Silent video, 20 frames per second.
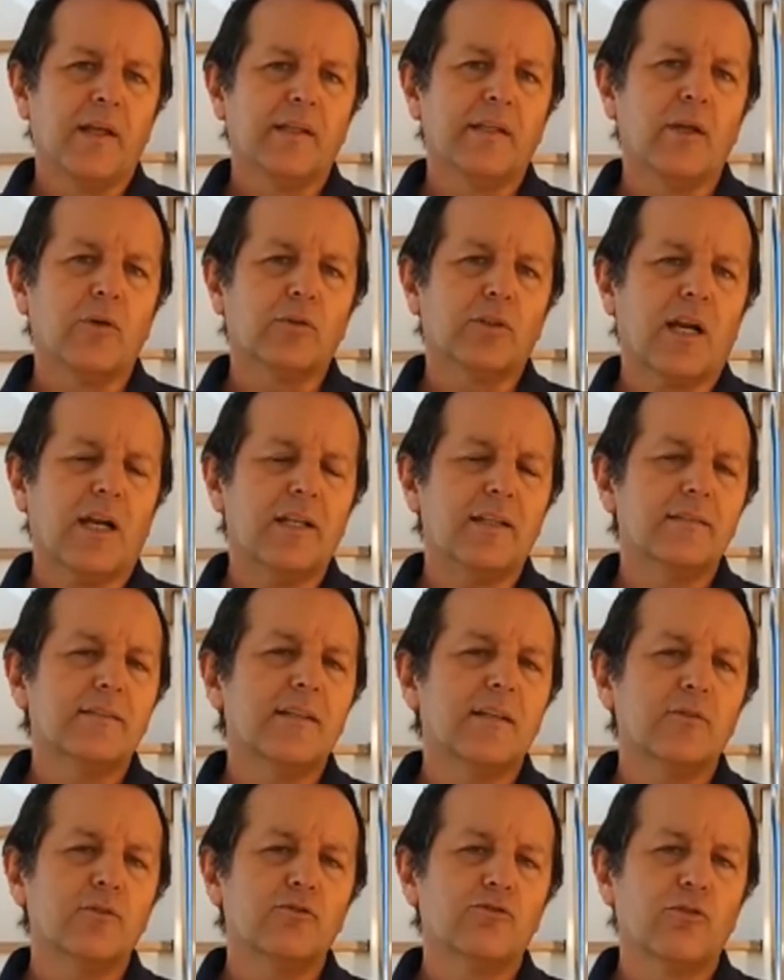
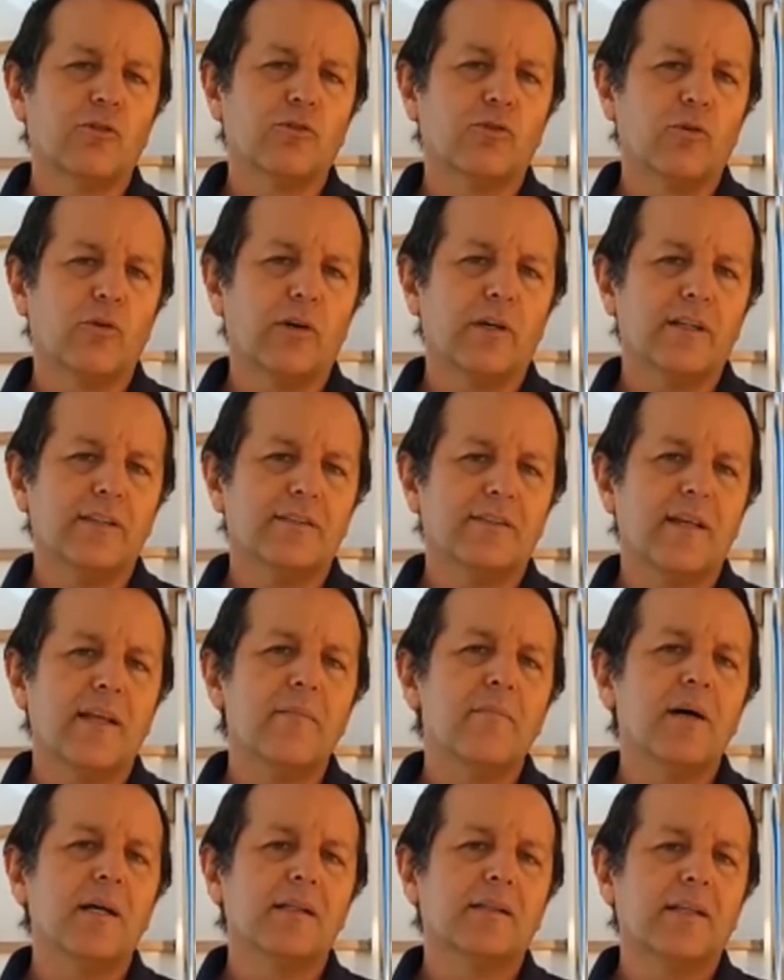neutralizando os odores
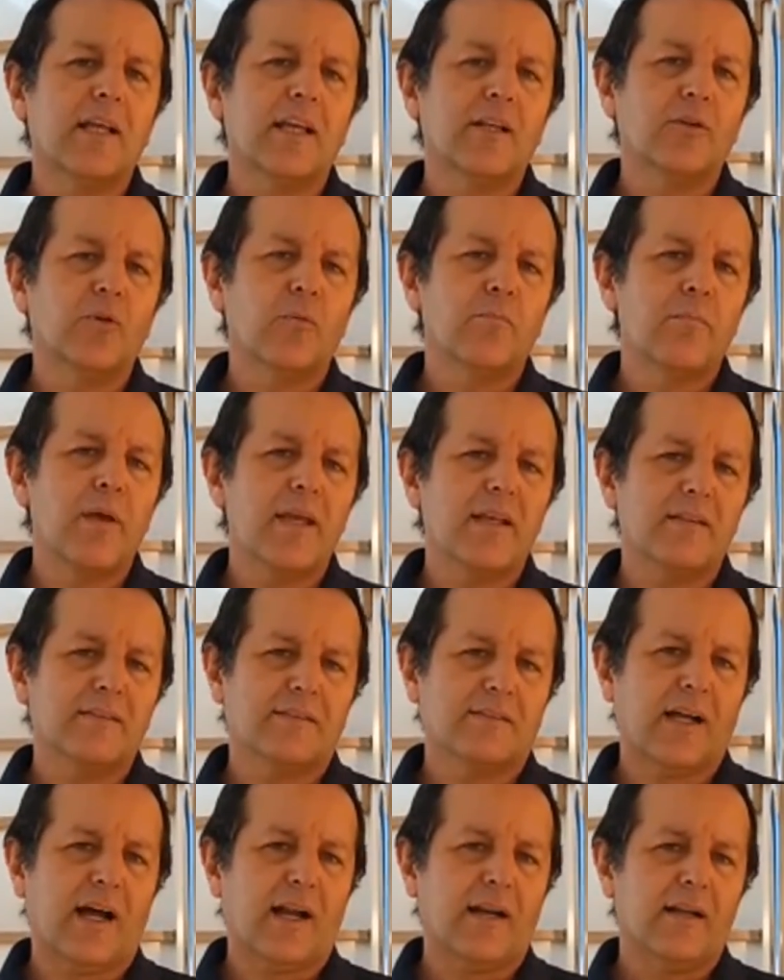e mantendo o
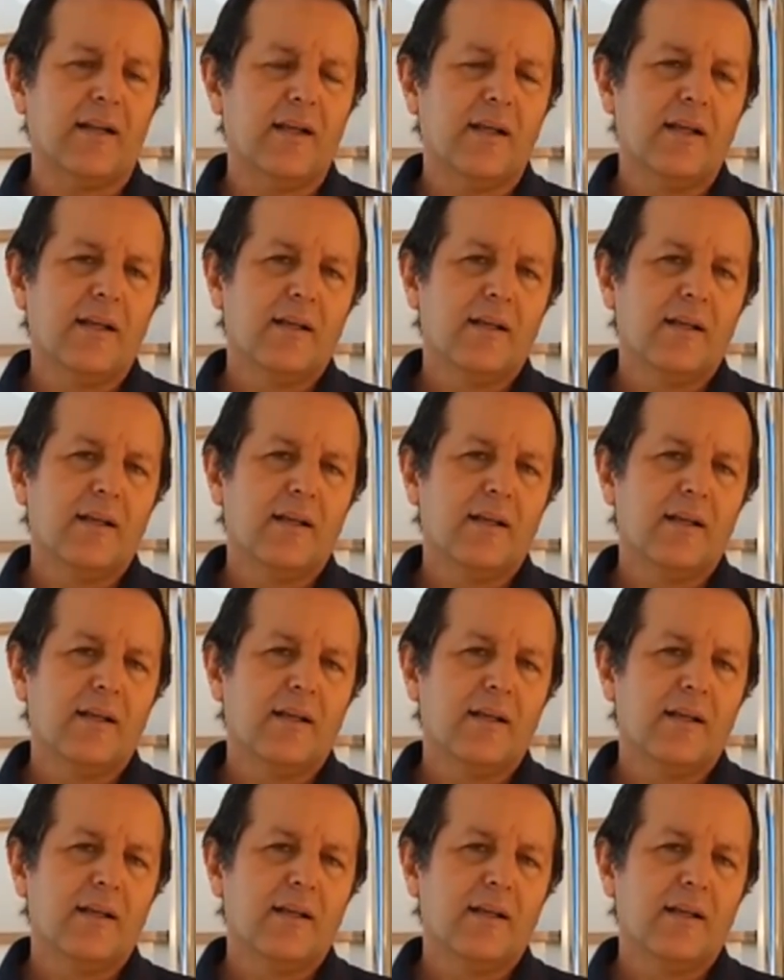bem-estar,